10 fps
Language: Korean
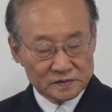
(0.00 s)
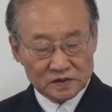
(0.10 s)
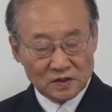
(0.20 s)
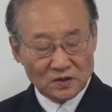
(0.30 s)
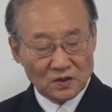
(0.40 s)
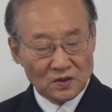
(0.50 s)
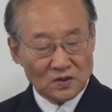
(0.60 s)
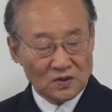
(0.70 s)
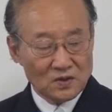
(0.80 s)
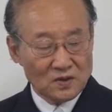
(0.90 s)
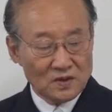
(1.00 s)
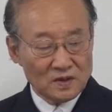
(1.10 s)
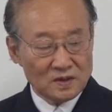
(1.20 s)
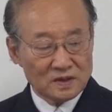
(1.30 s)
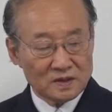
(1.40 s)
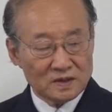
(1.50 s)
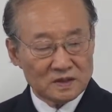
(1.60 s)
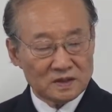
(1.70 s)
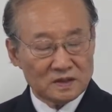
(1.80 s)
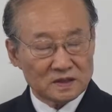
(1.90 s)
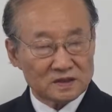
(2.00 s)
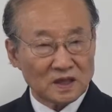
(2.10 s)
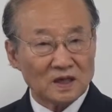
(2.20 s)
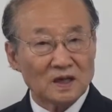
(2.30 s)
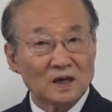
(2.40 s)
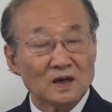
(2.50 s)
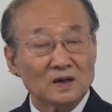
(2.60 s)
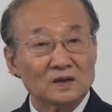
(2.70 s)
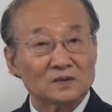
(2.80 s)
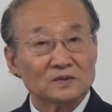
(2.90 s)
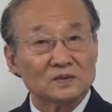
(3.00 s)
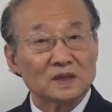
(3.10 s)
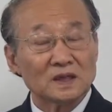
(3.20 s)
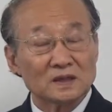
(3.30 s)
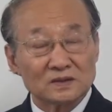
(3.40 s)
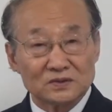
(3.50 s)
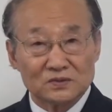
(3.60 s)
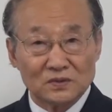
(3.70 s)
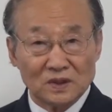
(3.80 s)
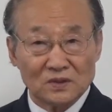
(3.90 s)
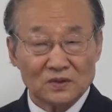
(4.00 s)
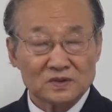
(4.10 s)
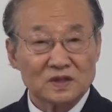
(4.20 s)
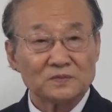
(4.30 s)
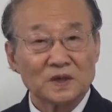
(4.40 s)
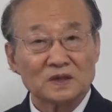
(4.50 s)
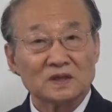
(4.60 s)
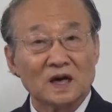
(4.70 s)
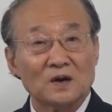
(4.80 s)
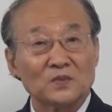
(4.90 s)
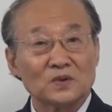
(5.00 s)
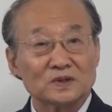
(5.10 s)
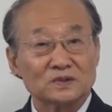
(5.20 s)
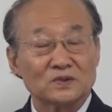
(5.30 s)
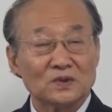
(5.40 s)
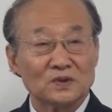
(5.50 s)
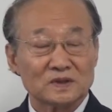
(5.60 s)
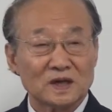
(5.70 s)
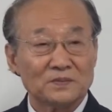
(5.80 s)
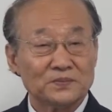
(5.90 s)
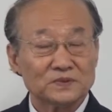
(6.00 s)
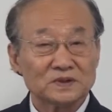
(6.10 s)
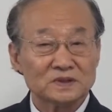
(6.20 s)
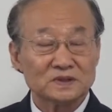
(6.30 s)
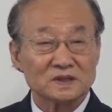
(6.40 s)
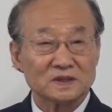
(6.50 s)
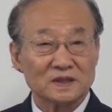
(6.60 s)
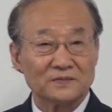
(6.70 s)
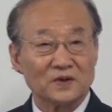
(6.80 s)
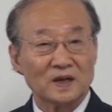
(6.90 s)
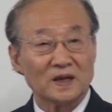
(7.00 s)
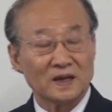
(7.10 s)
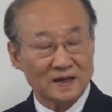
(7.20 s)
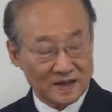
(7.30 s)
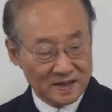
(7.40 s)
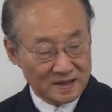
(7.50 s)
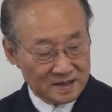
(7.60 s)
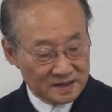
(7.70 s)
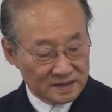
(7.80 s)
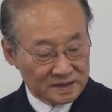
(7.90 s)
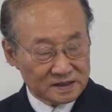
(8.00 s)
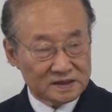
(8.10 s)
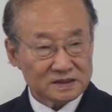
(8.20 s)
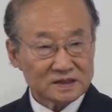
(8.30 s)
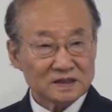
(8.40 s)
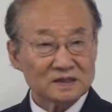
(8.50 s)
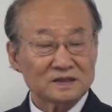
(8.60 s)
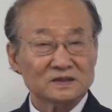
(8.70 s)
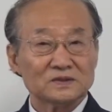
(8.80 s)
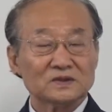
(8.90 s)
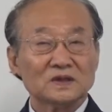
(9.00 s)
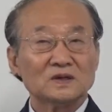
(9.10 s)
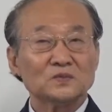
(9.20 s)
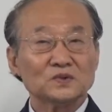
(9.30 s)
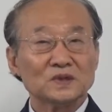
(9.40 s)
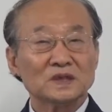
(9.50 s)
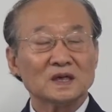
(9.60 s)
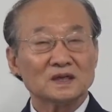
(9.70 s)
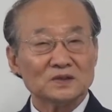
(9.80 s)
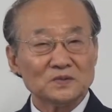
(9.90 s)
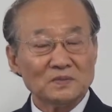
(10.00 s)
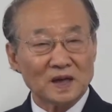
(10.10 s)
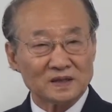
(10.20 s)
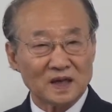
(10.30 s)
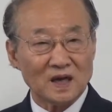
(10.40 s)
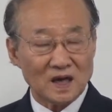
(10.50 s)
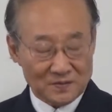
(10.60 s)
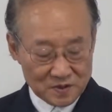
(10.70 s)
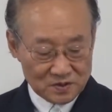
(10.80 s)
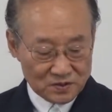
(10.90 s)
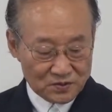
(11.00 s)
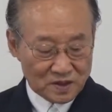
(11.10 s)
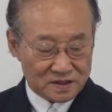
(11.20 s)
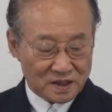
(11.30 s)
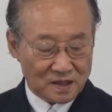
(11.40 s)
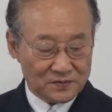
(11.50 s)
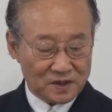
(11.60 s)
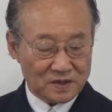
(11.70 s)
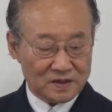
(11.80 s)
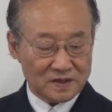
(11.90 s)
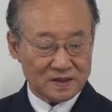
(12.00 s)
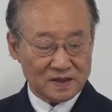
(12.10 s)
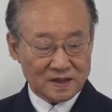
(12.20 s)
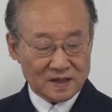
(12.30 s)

그리고 역사가 워낙 중하고 성벽이 다 무너지고 다 부서졌기 때문에 그것을 흑무더기가 너무 많다 하면서 유다 사람들은